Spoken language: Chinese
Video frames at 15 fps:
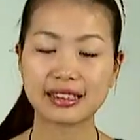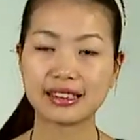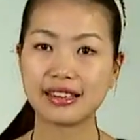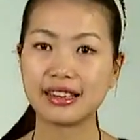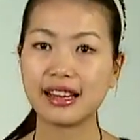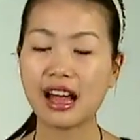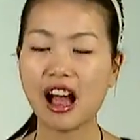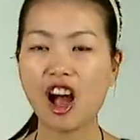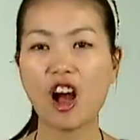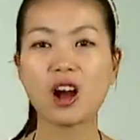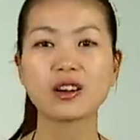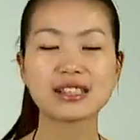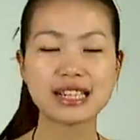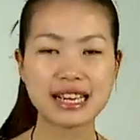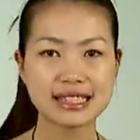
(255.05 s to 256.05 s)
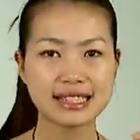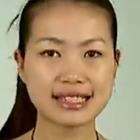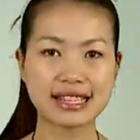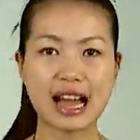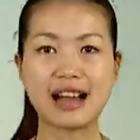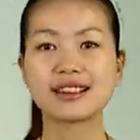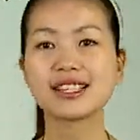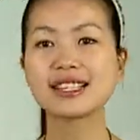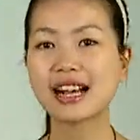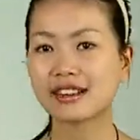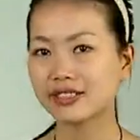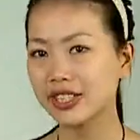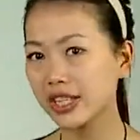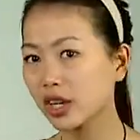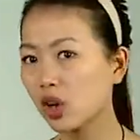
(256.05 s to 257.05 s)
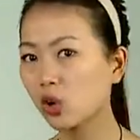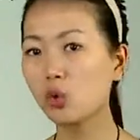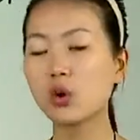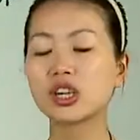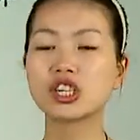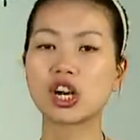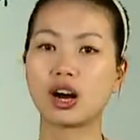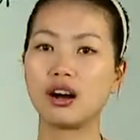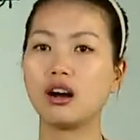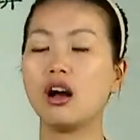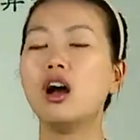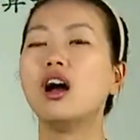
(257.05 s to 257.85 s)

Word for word: 嗯，好好再想一想这个过程。